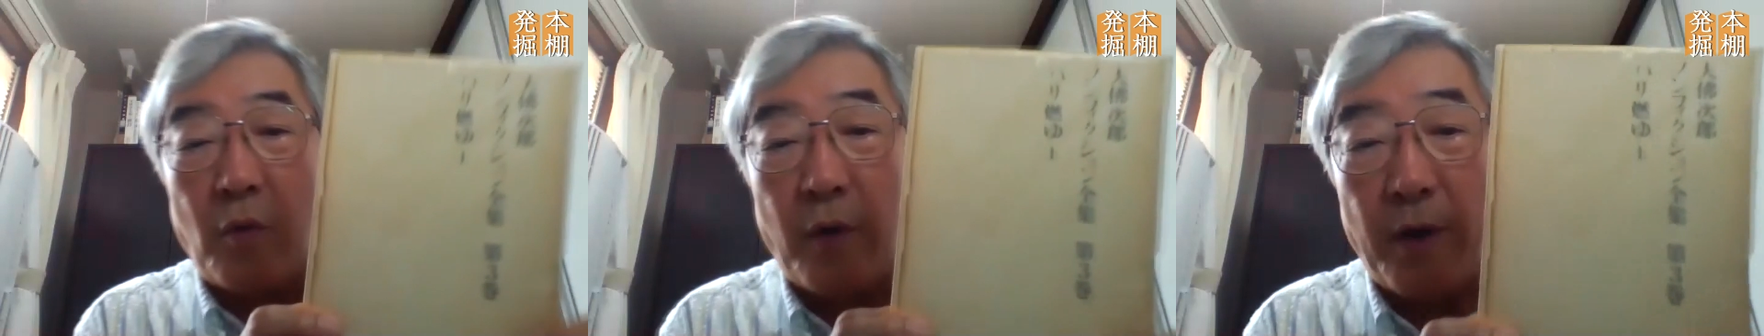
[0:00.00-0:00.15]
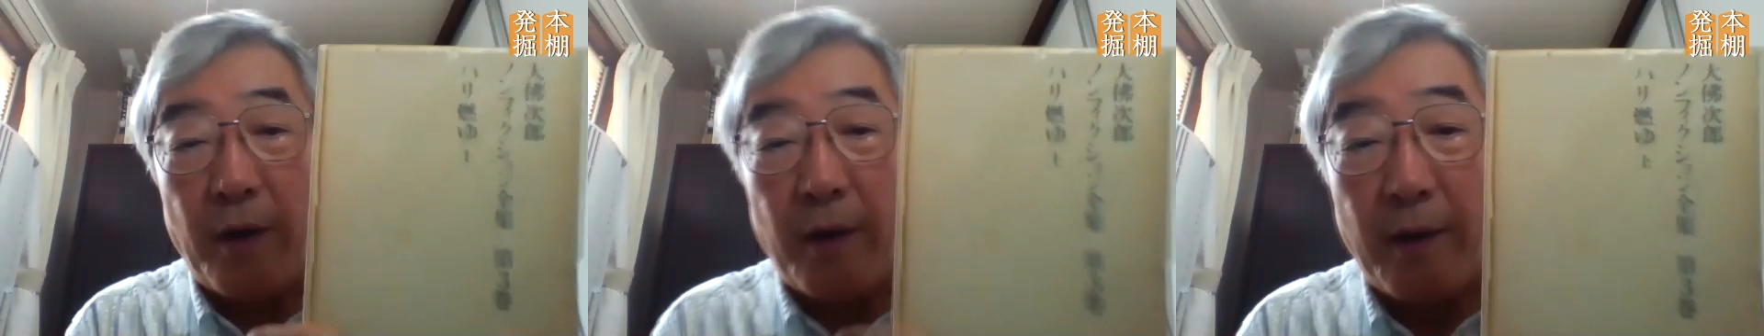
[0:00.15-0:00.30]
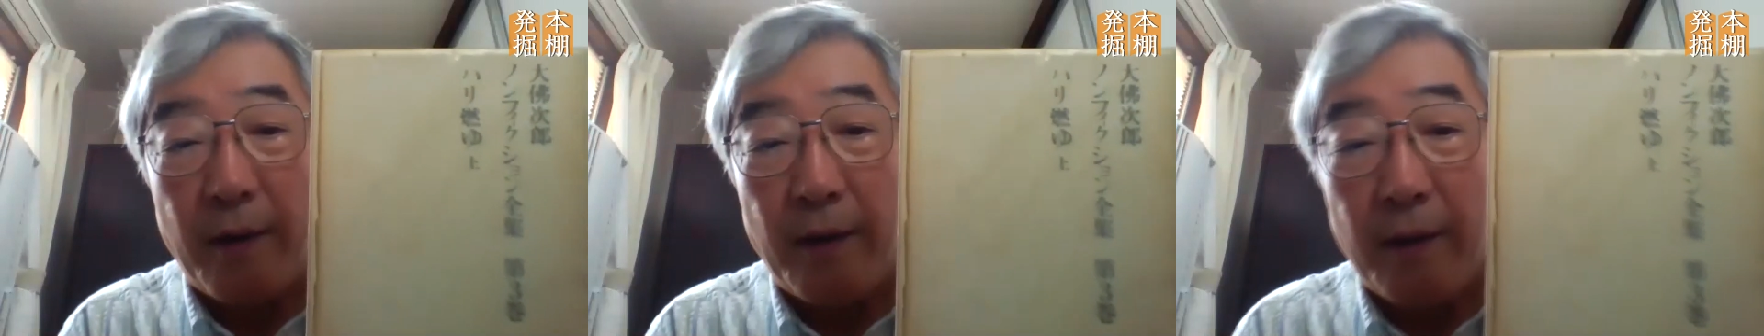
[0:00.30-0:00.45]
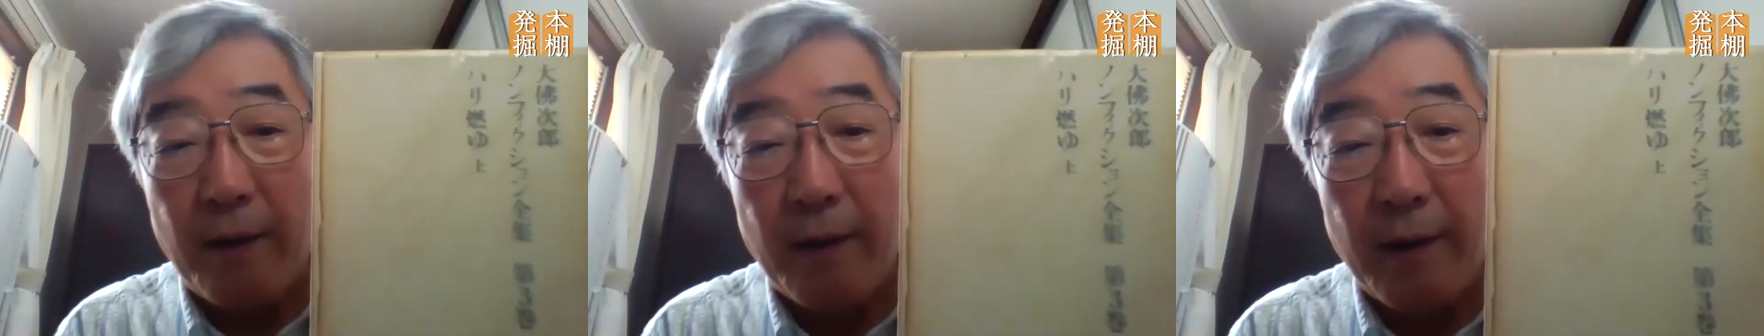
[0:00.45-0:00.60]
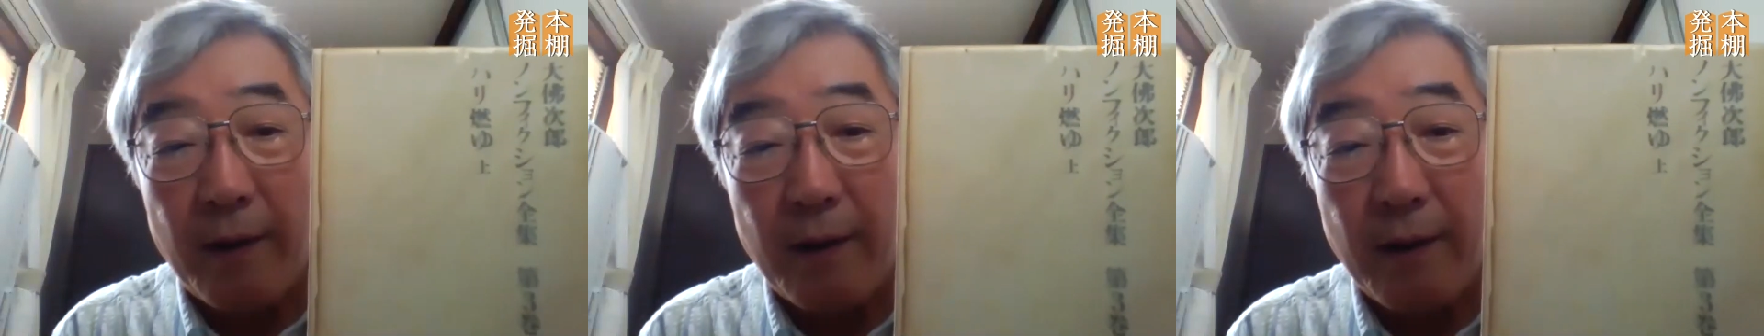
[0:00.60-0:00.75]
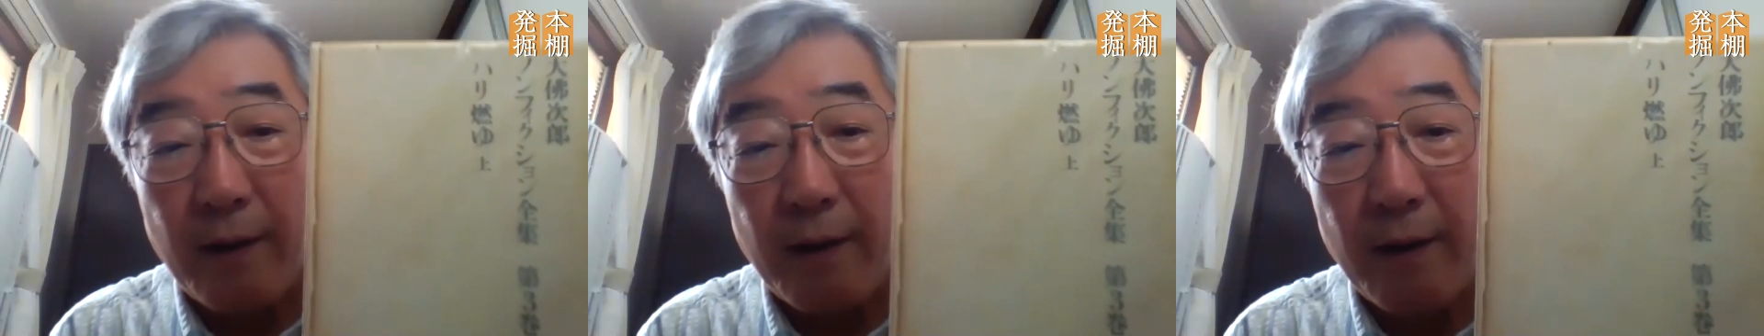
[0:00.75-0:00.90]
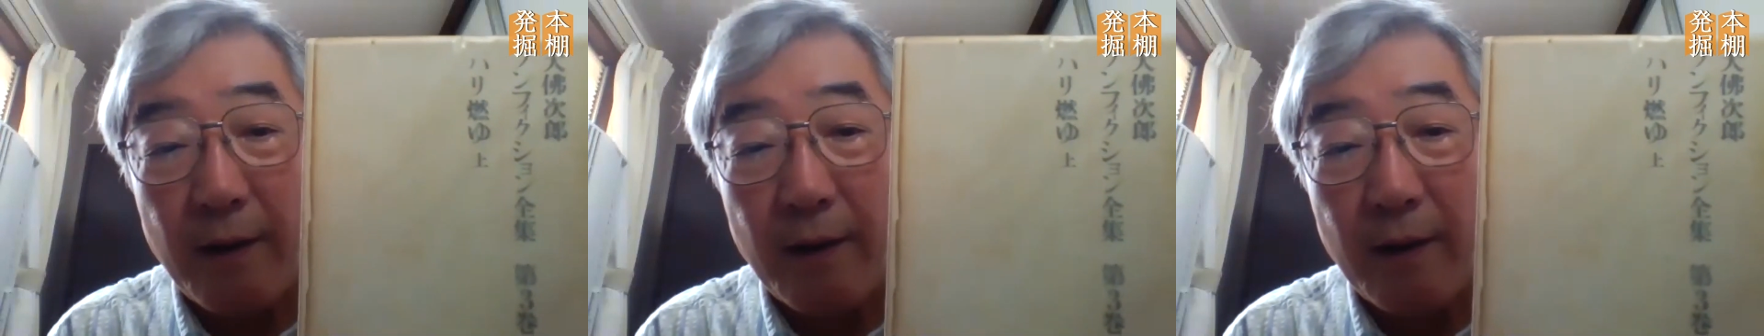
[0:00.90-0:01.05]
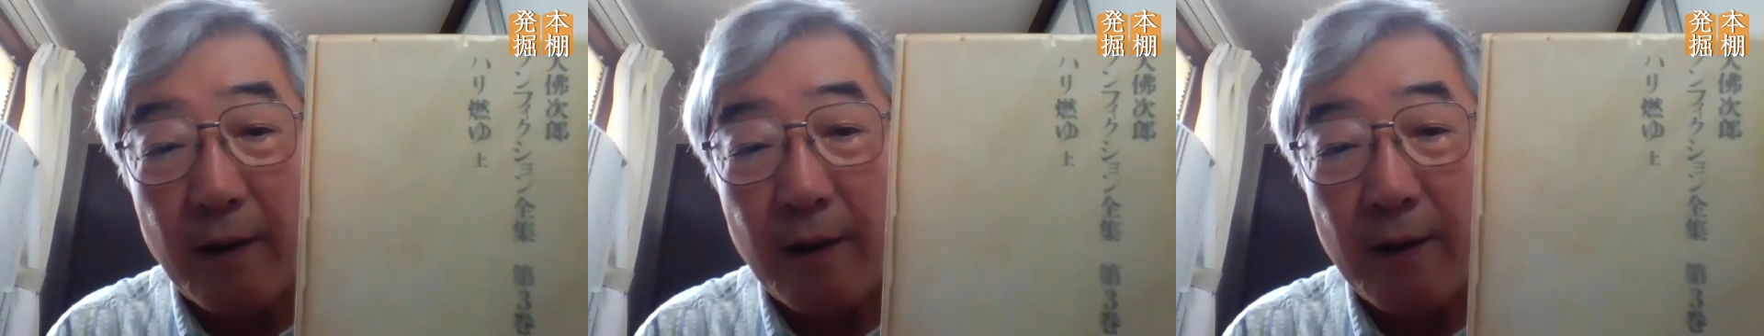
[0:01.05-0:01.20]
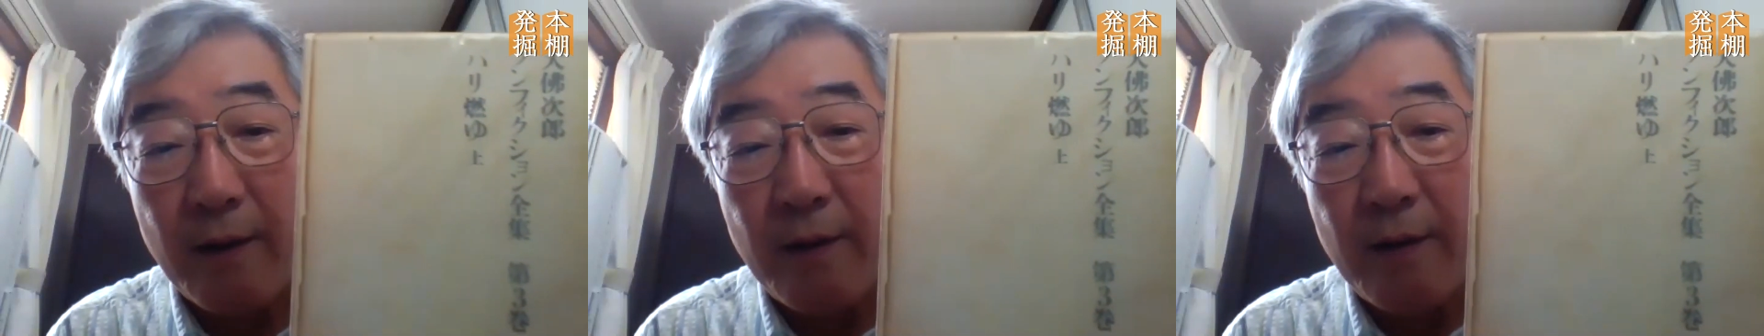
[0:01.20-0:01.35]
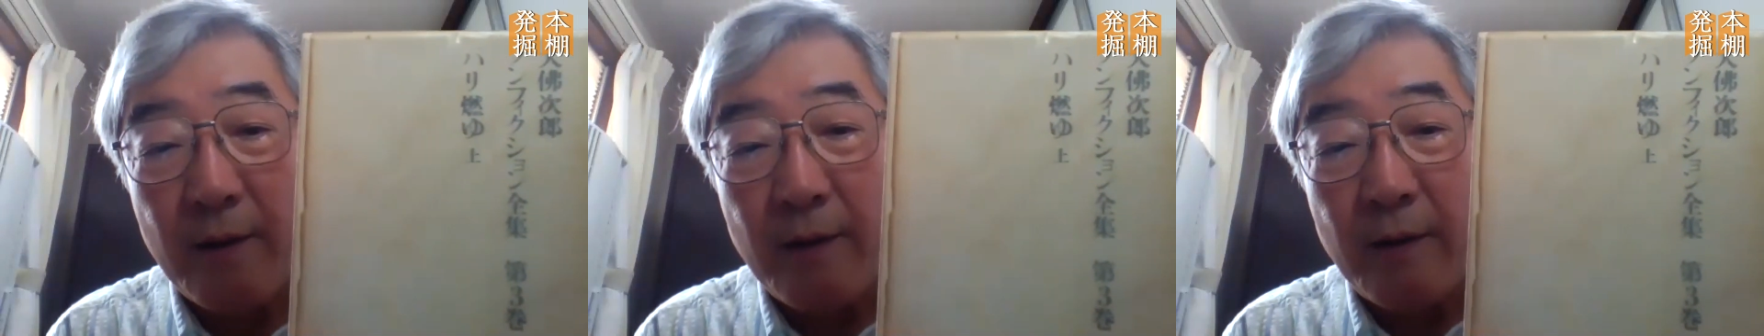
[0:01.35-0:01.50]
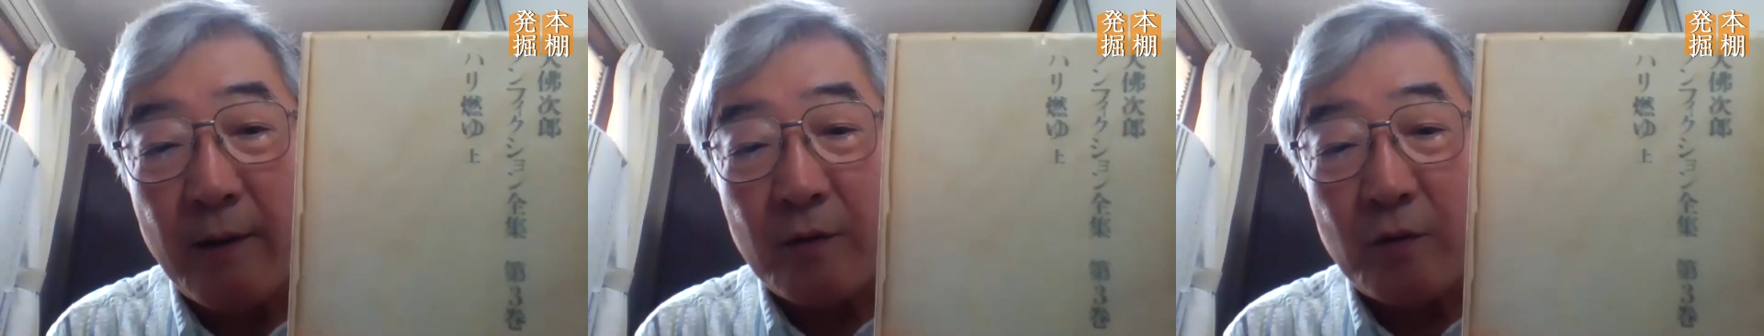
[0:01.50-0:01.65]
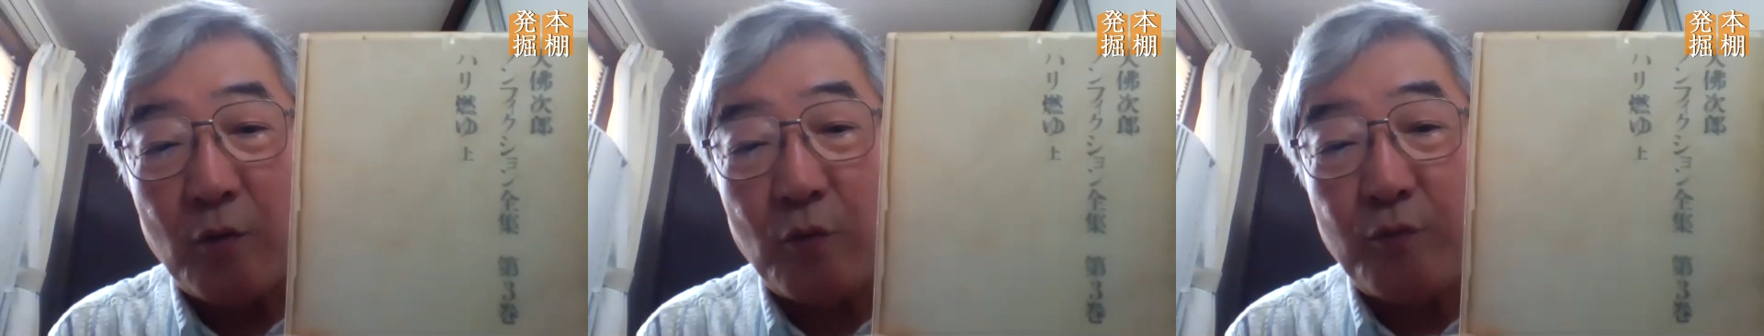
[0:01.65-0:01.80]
えー、